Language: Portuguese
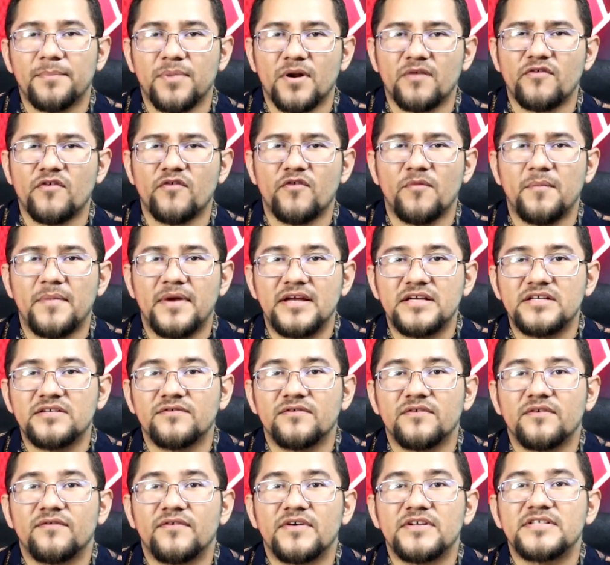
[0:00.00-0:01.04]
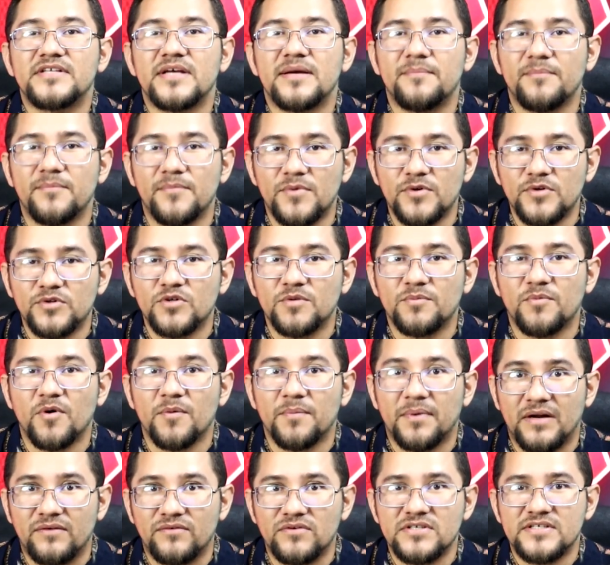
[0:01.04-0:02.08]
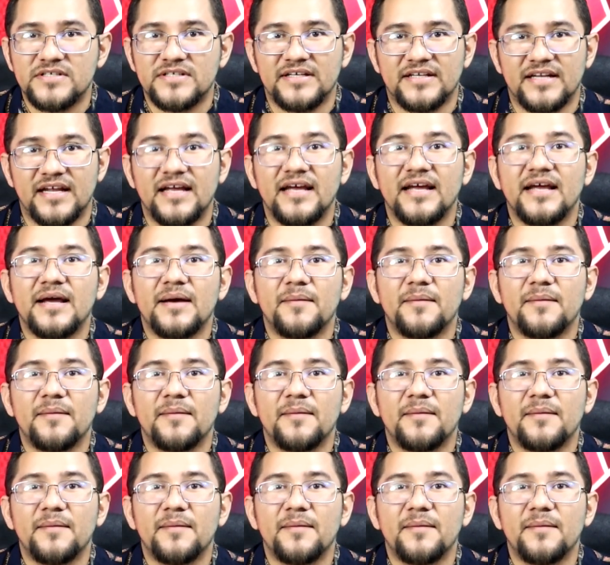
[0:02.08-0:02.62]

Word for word: provavelmente vai ser muito bom para você, né?